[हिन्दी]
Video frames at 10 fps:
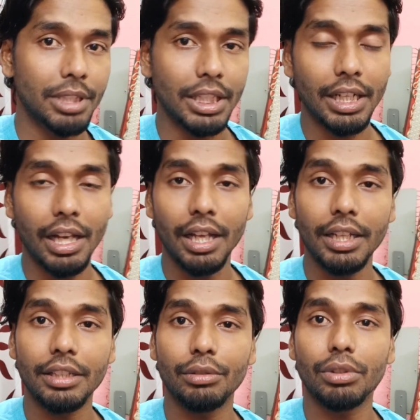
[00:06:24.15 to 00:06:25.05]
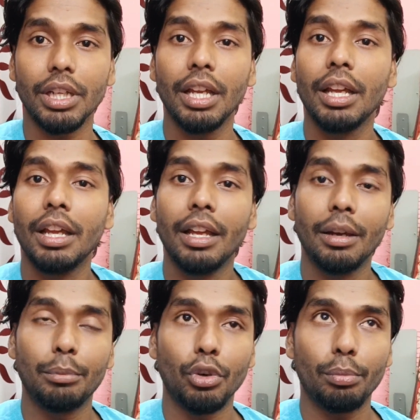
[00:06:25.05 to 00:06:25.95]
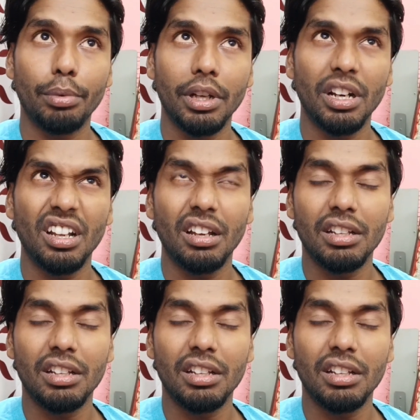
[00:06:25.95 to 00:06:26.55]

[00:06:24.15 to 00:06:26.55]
से भी दिखा लें क्योंकि प्रॉपर